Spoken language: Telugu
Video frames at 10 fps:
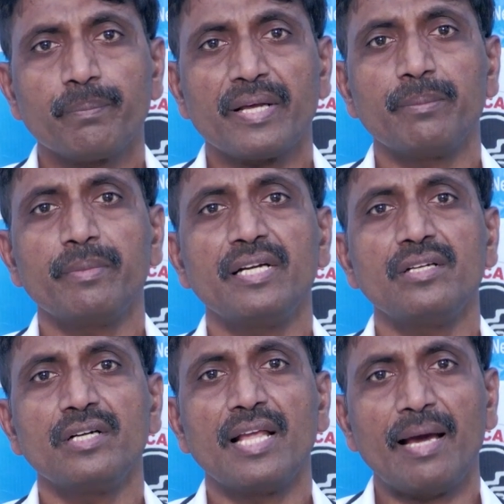పర్మనెంట్
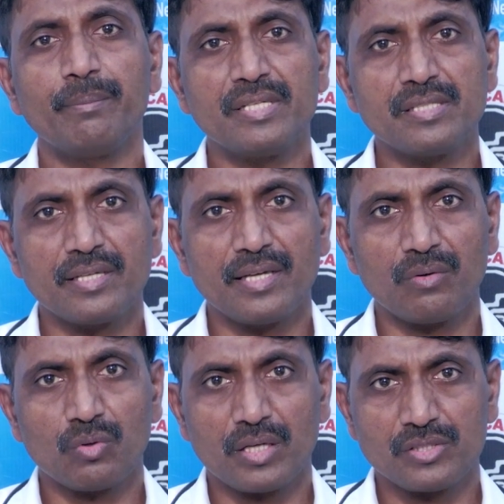డ్యామేజ్ అయ్యే
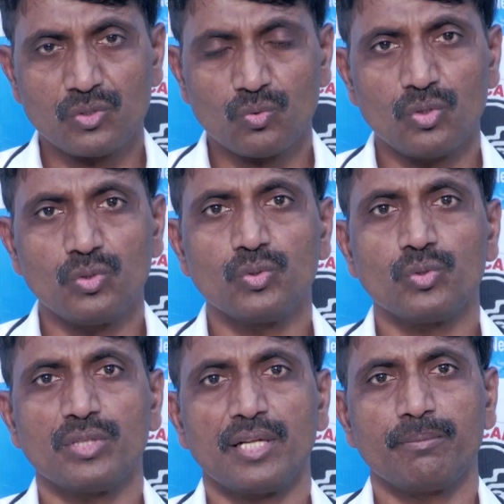అవకాశం కూడా
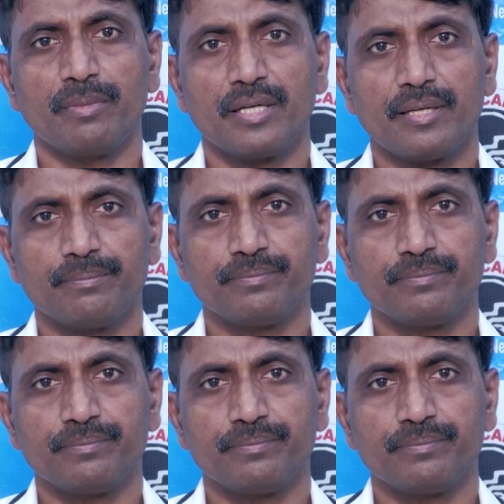ఉంటుందన్నమాట